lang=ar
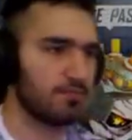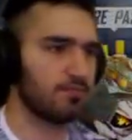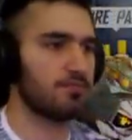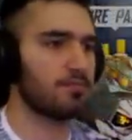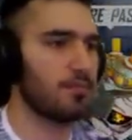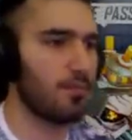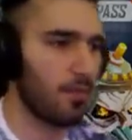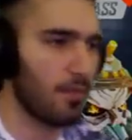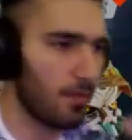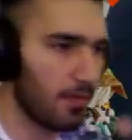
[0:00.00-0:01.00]
صوت الصوم
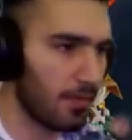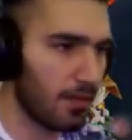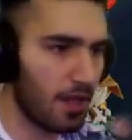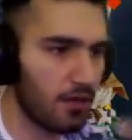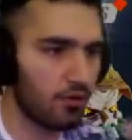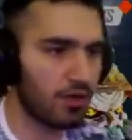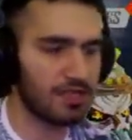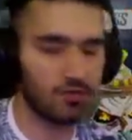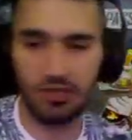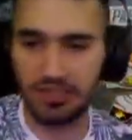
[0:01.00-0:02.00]
ندخل
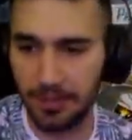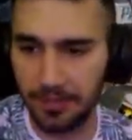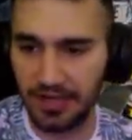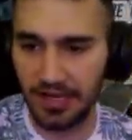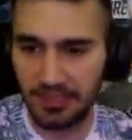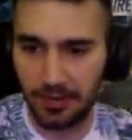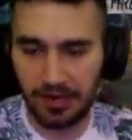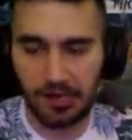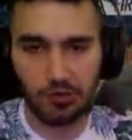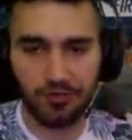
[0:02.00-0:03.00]
كلاش سكوات شباب يلا شباب
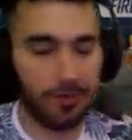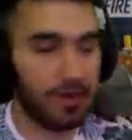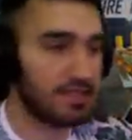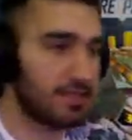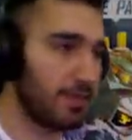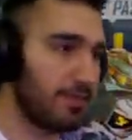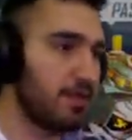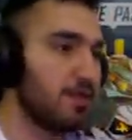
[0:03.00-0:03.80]
خلينا نشوفوا بعض شباب